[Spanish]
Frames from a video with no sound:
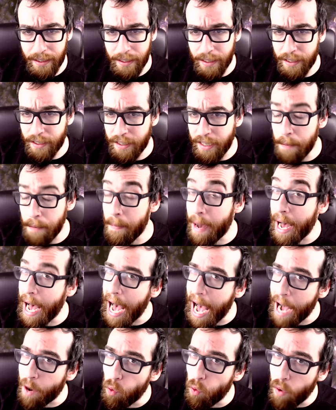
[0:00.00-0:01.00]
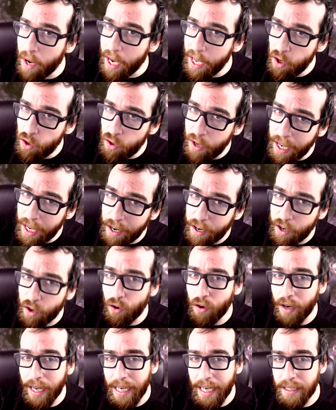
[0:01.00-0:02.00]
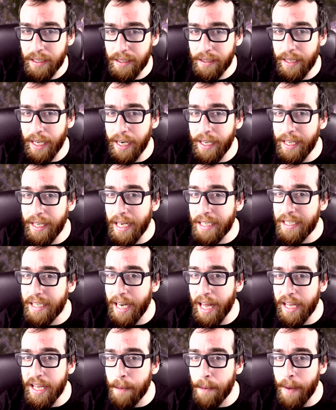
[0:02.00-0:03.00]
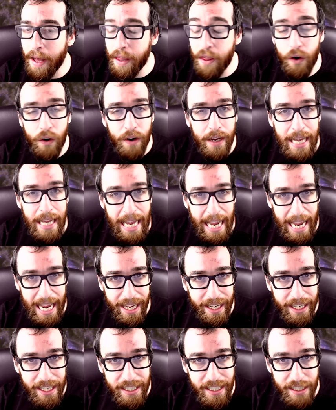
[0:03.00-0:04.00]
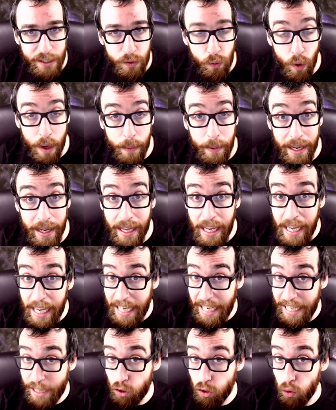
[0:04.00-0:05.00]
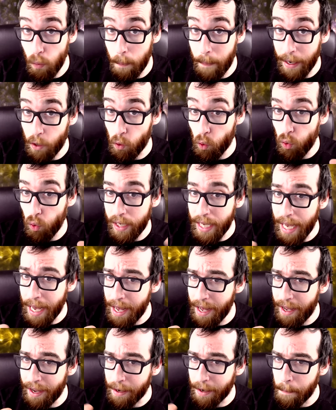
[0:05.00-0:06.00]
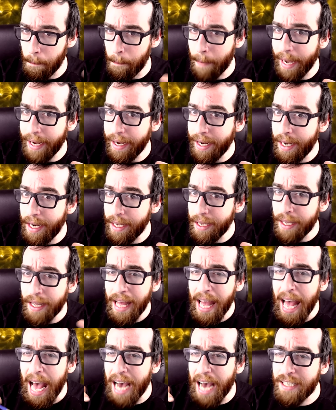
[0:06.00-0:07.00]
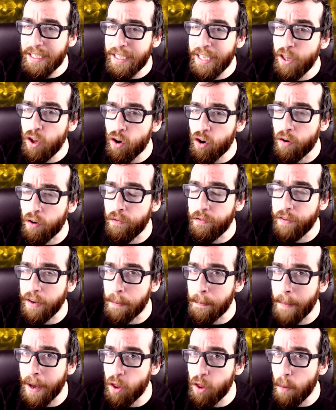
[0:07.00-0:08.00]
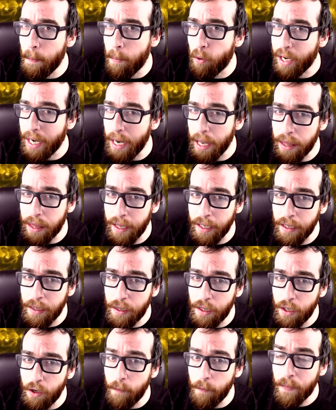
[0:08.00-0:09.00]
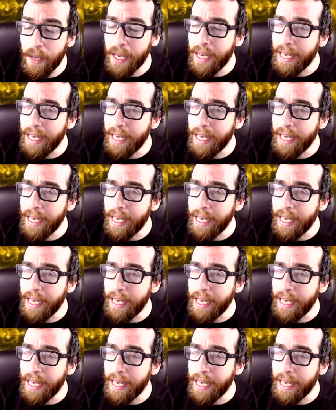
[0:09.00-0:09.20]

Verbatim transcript: sistema agujero negro estrella se le ha llamado X9 y su peculiar baile ha sido confirmado por el Centro